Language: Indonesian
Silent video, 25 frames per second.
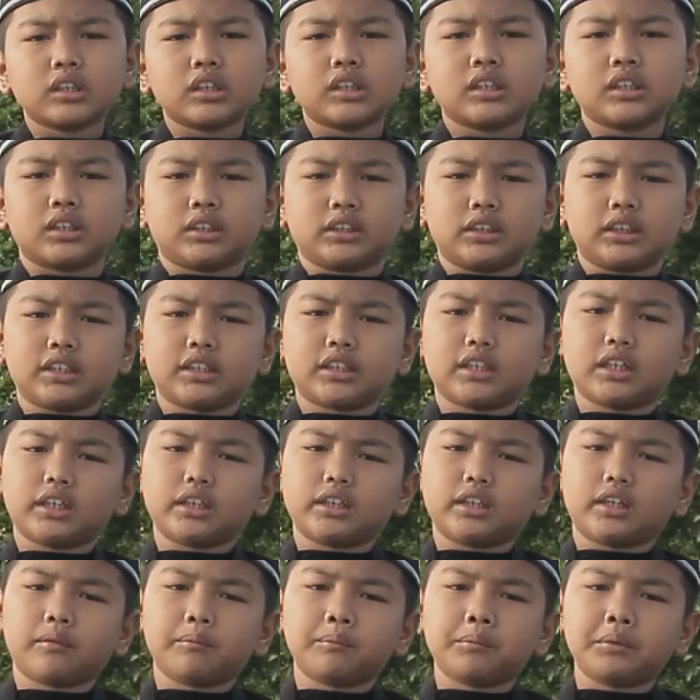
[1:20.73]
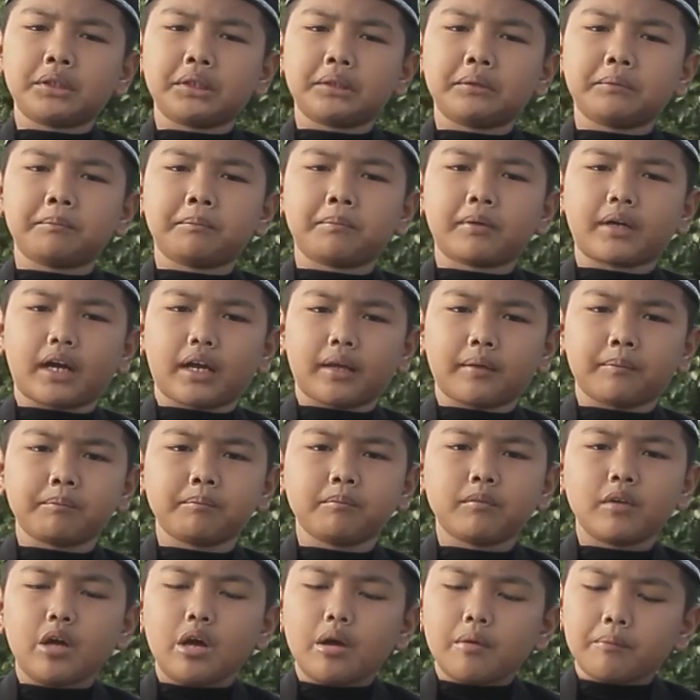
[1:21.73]
ketika Nabi Ibrahim
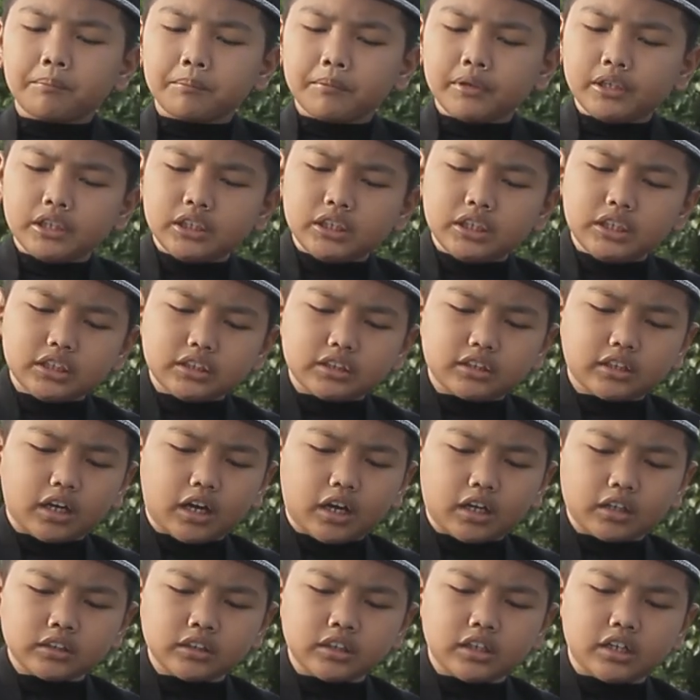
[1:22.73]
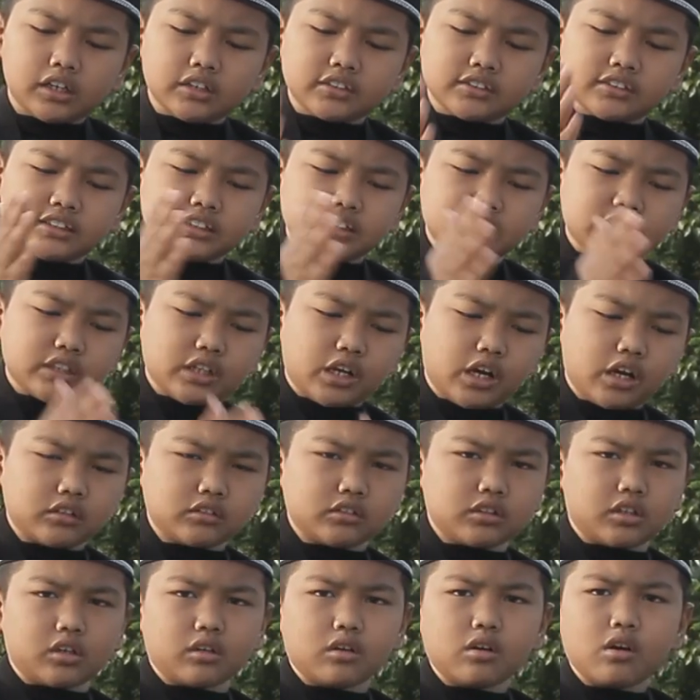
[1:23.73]
menikah dengan Siti
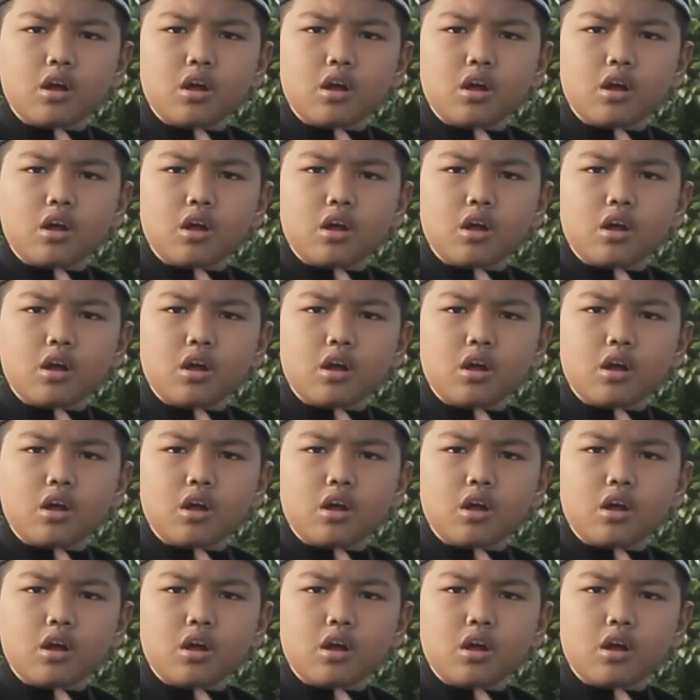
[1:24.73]
Hajar